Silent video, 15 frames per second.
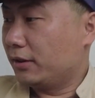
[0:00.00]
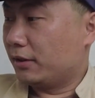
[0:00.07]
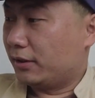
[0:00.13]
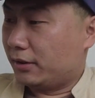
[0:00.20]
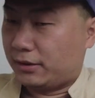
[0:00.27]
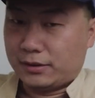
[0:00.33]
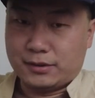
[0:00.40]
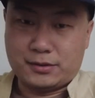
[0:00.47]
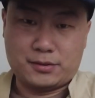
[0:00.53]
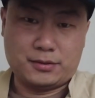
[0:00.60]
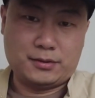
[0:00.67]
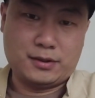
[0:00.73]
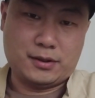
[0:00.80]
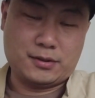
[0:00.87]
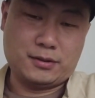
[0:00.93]
呃，实际
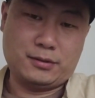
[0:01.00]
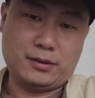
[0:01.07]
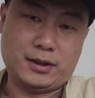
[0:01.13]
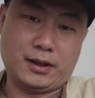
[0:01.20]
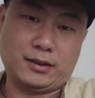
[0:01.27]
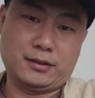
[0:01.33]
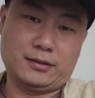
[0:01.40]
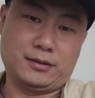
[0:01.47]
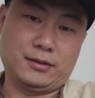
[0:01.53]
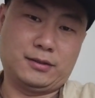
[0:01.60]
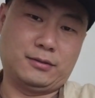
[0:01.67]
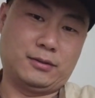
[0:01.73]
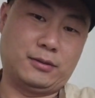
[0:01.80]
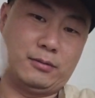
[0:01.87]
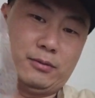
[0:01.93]
上是有两个，
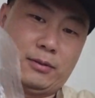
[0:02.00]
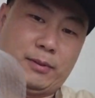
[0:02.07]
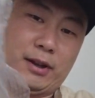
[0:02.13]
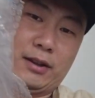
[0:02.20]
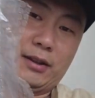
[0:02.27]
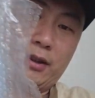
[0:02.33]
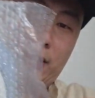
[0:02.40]
我我买了